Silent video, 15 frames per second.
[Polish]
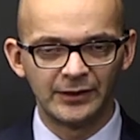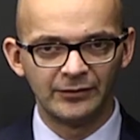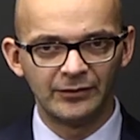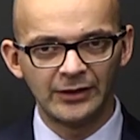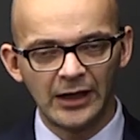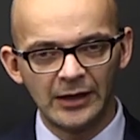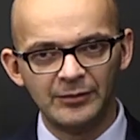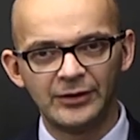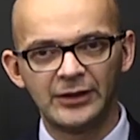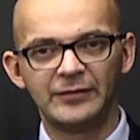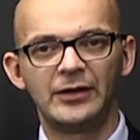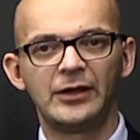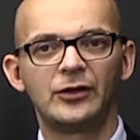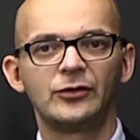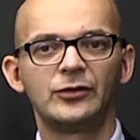wydaje mi się,
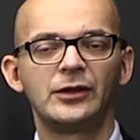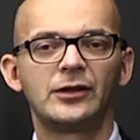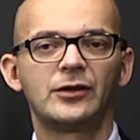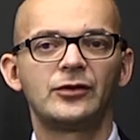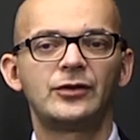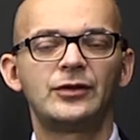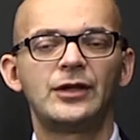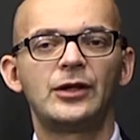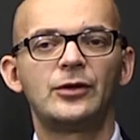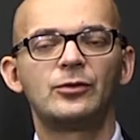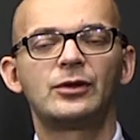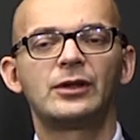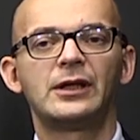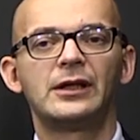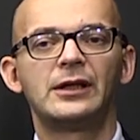wiarygodnego
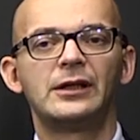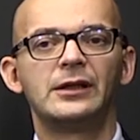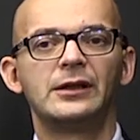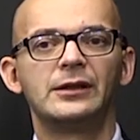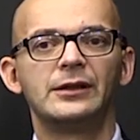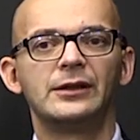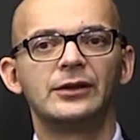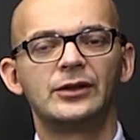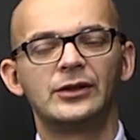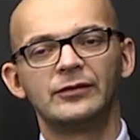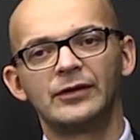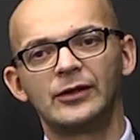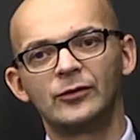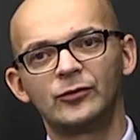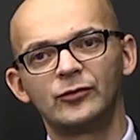scenariusza czy
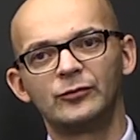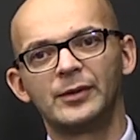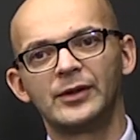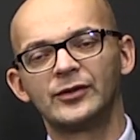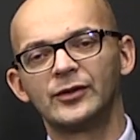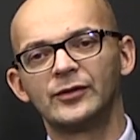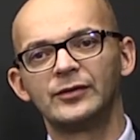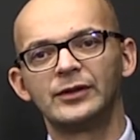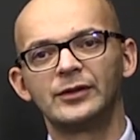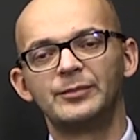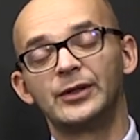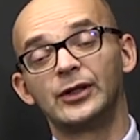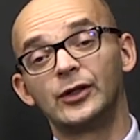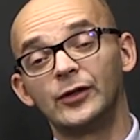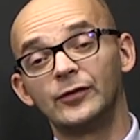warunków bazowych,
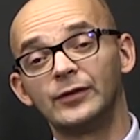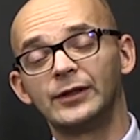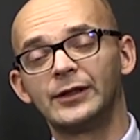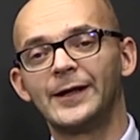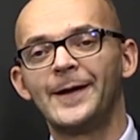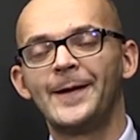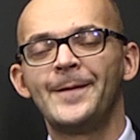brzegowych